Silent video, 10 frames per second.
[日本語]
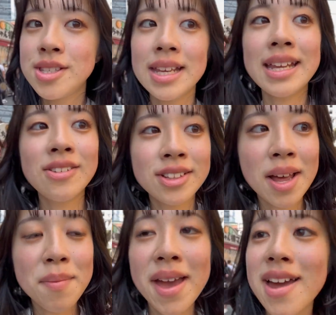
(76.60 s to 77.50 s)
次の
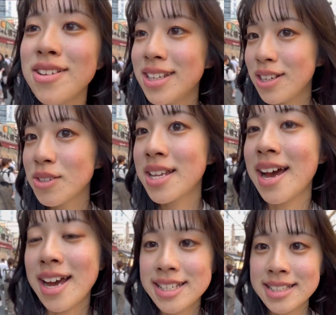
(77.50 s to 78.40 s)
食べ歩きを
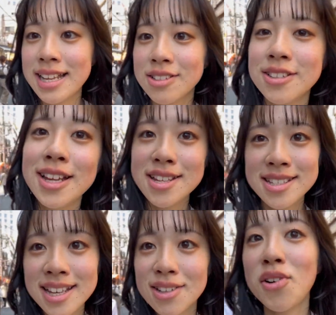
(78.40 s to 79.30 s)
探してるんで
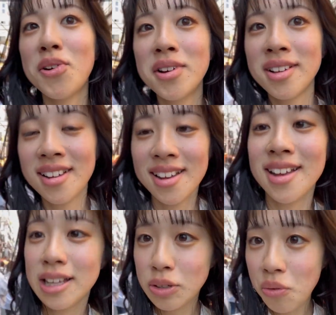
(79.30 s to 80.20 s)
すけど
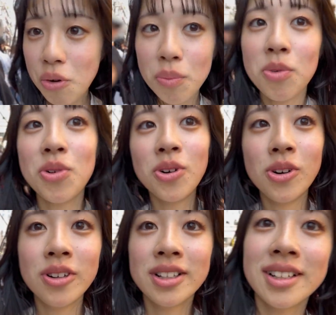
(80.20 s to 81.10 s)
どこ
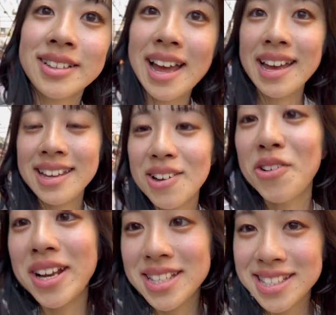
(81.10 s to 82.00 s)
も大
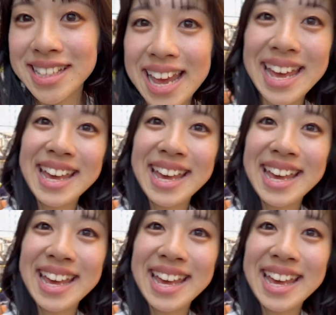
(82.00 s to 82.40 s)
行列で